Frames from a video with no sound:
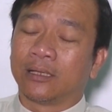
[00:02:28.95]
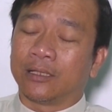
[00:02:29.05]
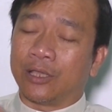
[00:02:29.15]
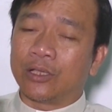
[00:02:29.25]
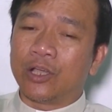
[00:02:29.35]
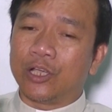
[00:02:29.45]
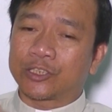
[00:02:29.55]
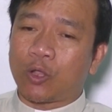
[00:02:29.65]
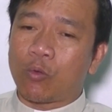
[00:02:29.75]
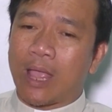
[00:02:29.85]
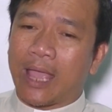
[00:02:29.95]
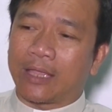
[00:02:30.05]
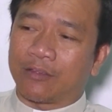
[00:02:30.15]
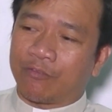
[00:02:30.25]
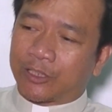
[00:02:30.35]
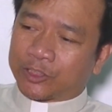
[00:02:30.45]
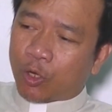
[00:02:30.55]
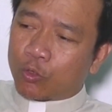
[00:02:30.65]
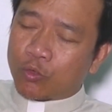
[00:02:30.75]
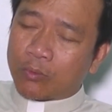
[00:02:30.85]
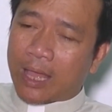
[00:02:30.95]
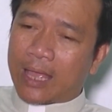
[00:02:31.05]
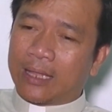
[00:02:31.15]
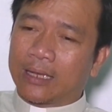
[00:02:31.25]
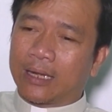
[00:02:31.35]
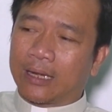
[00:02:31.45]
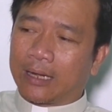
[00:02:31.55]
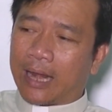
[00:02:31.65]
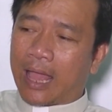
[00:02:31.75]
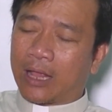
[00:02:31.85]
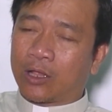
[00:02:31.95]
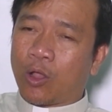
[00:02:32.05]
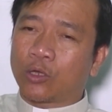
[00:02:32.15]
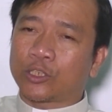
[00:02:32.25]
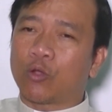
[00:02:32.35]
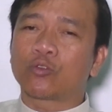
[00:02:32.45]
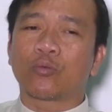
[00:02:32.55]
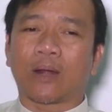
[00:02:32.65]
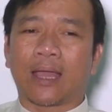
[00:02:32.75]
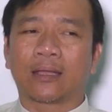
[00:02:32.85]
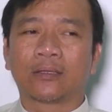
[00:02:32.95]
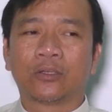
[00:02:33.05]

những người sau ngài và sau chúng ta là con cháu chúng ta